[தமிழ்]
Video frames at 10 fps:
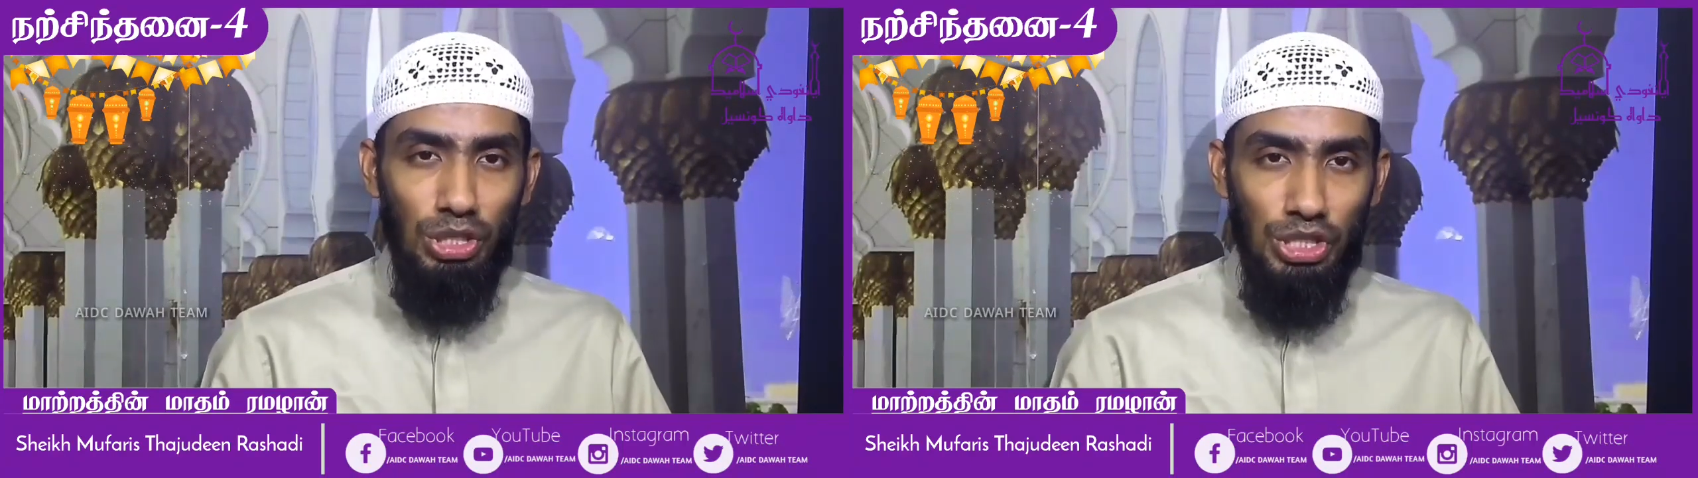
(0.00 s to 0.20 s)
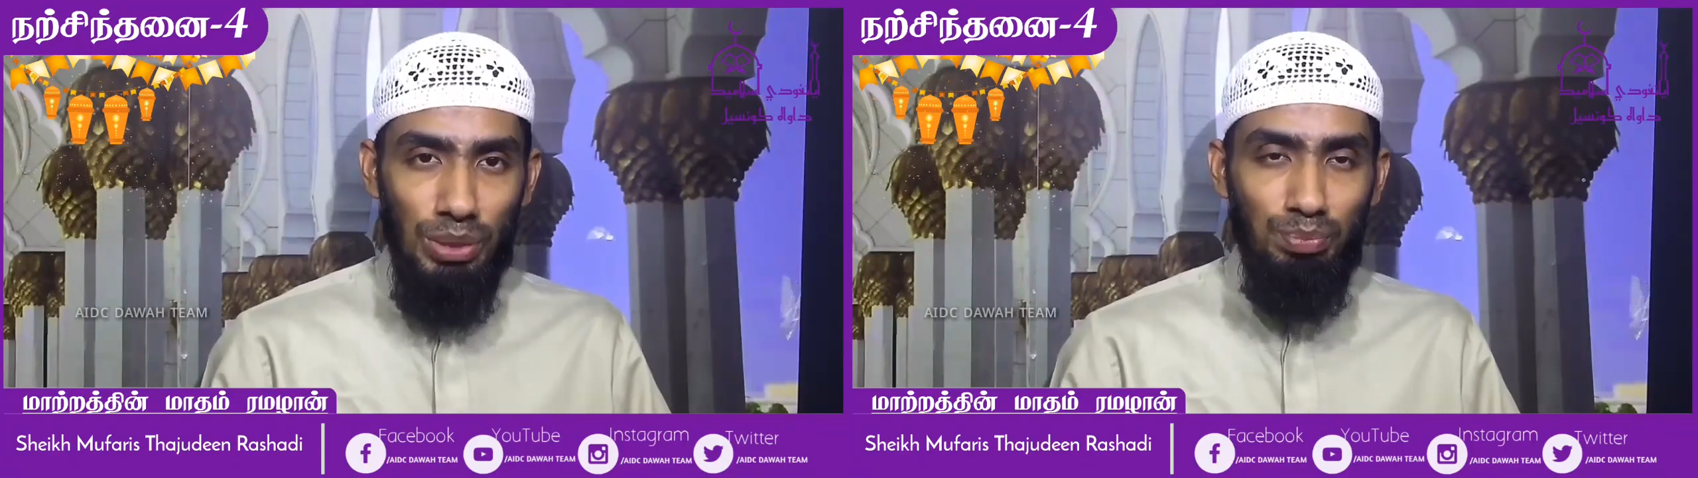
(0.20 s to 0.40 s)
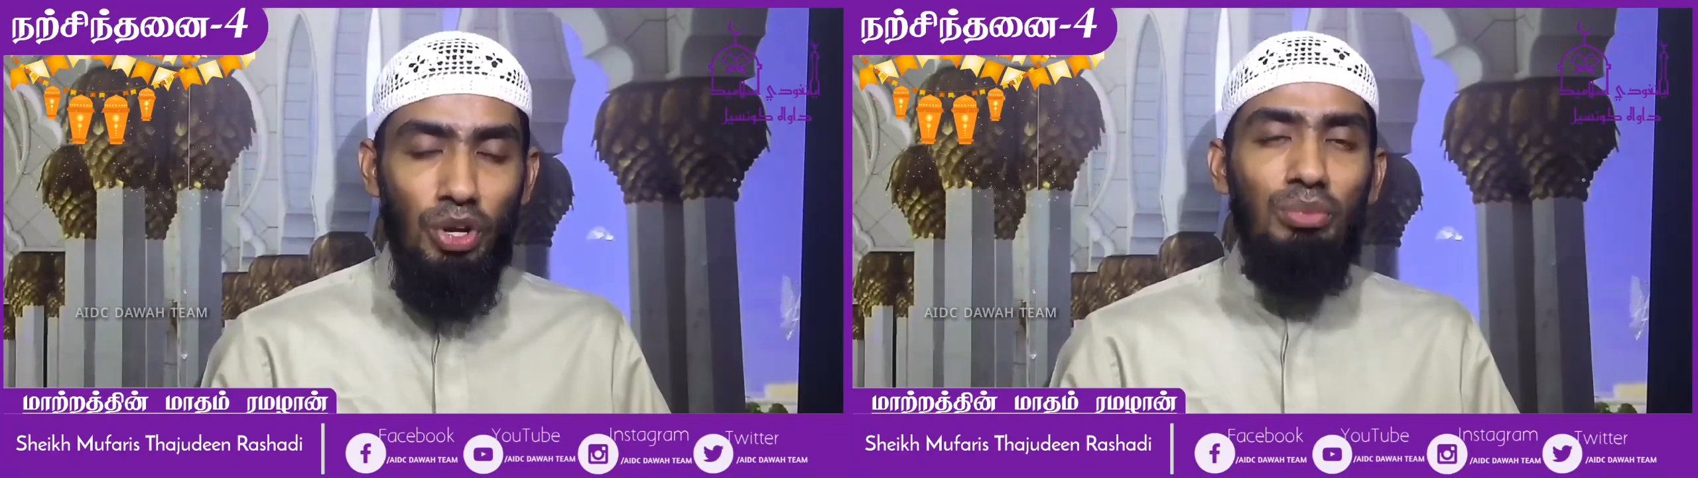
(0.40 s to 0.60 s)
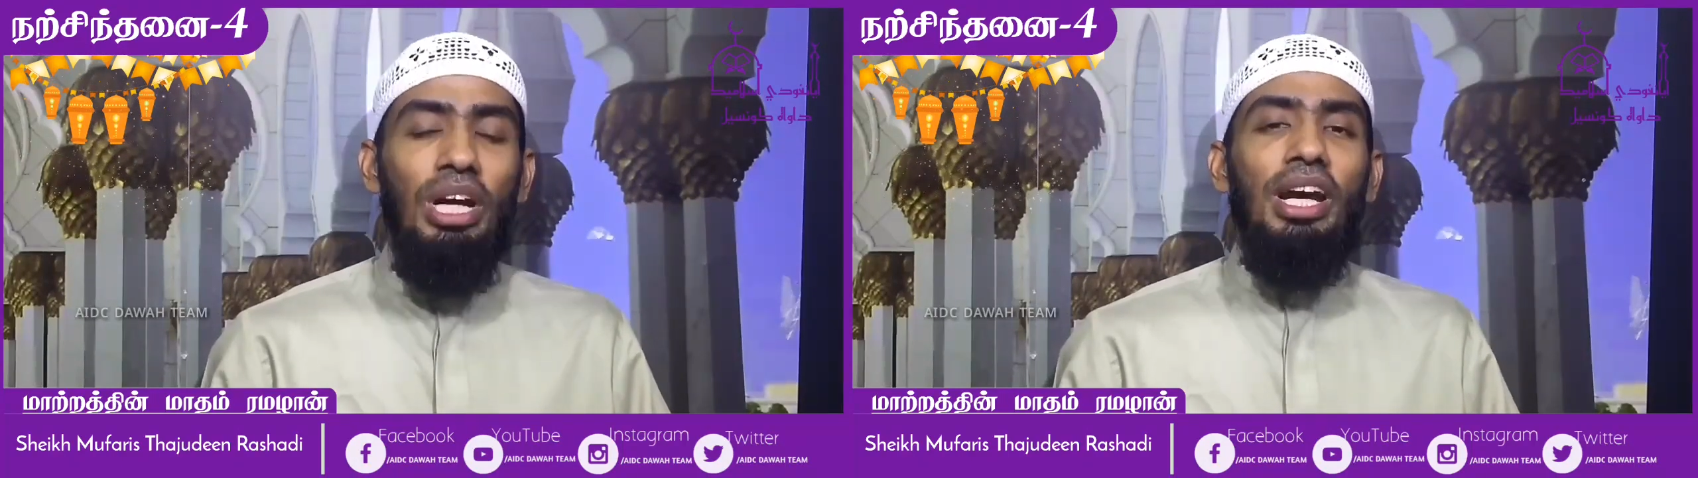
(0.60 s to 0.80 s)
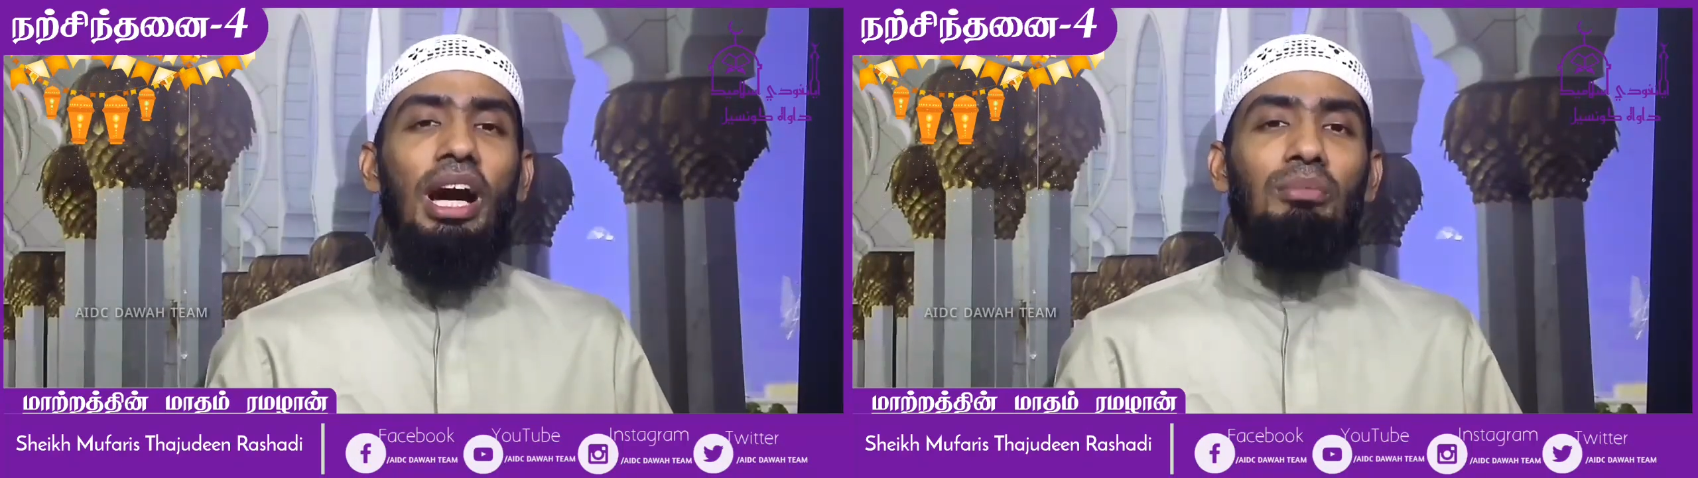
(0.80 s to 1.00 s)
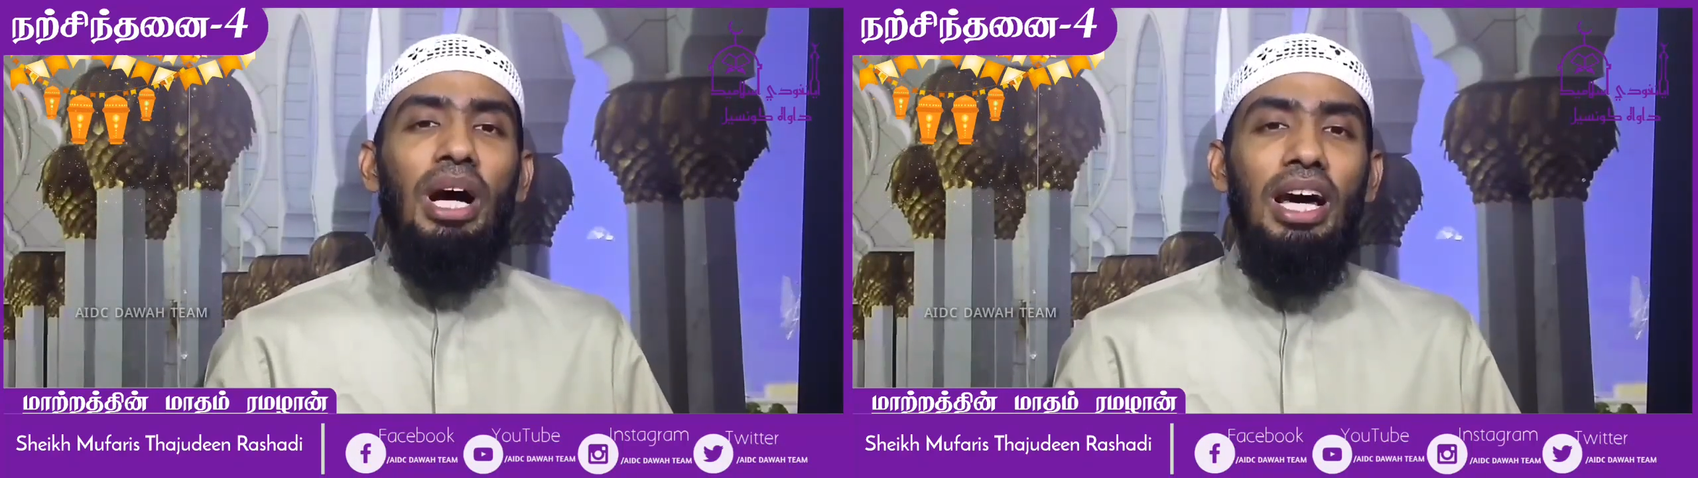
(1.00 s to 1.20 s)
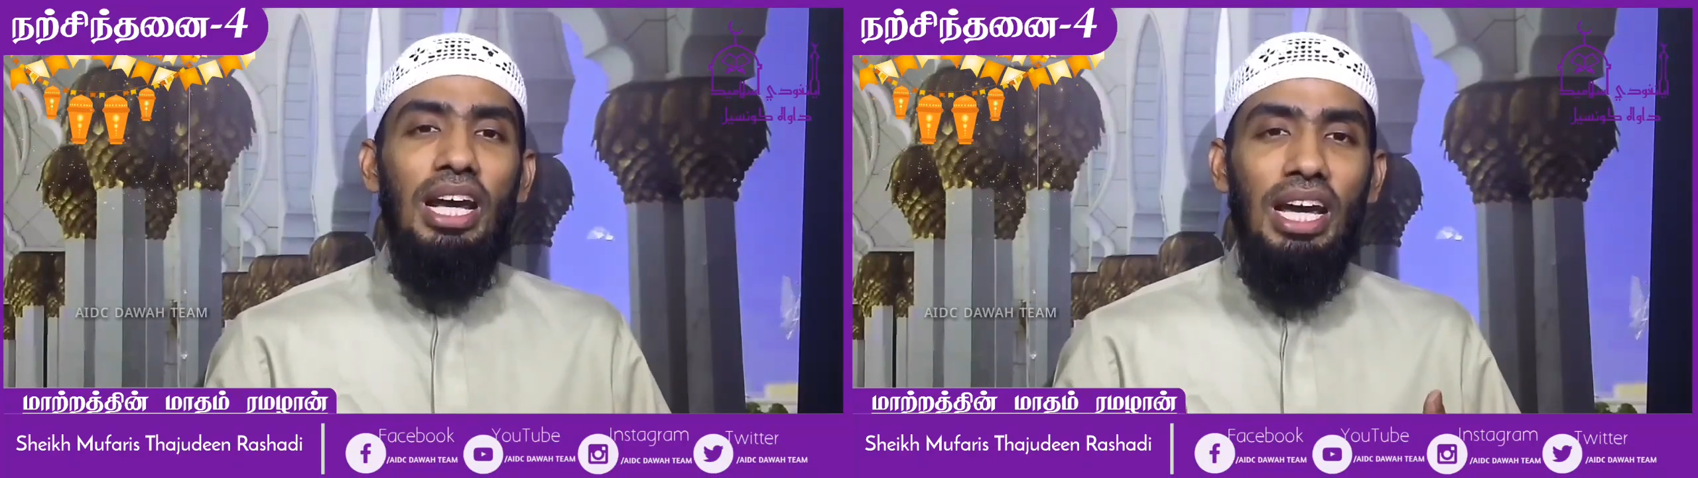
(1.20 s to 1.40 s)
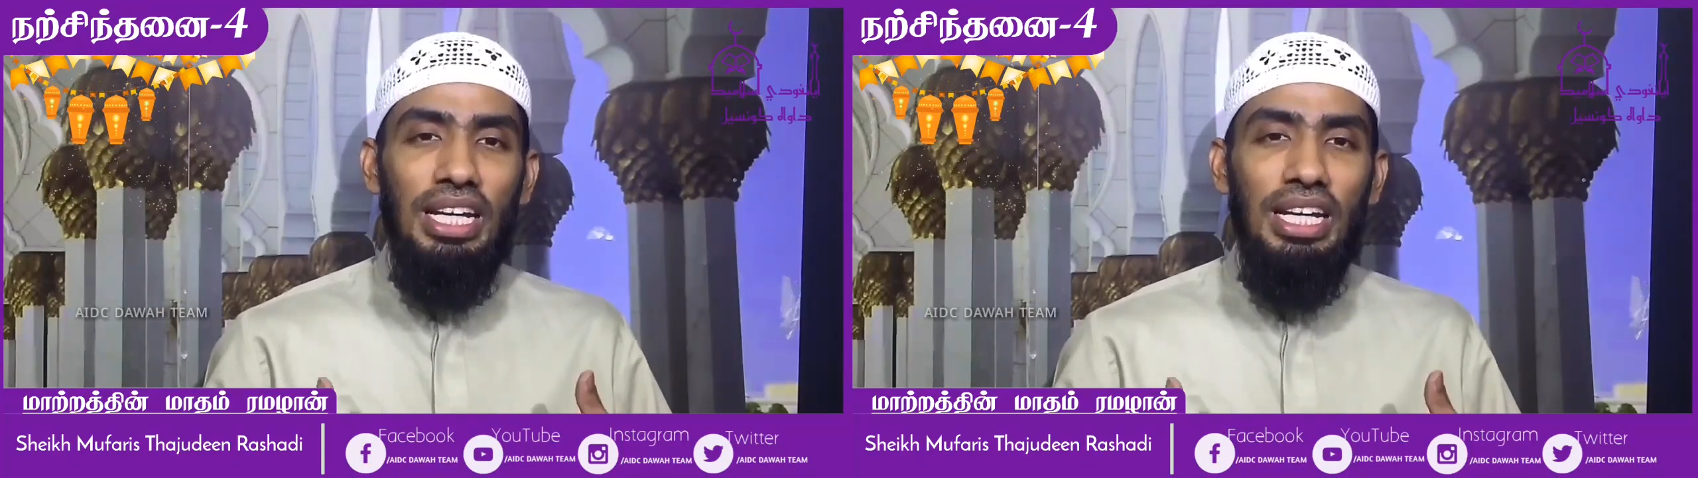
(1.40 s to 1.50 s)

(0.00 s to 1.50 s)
முயற்சிப்போம் நாம் மாற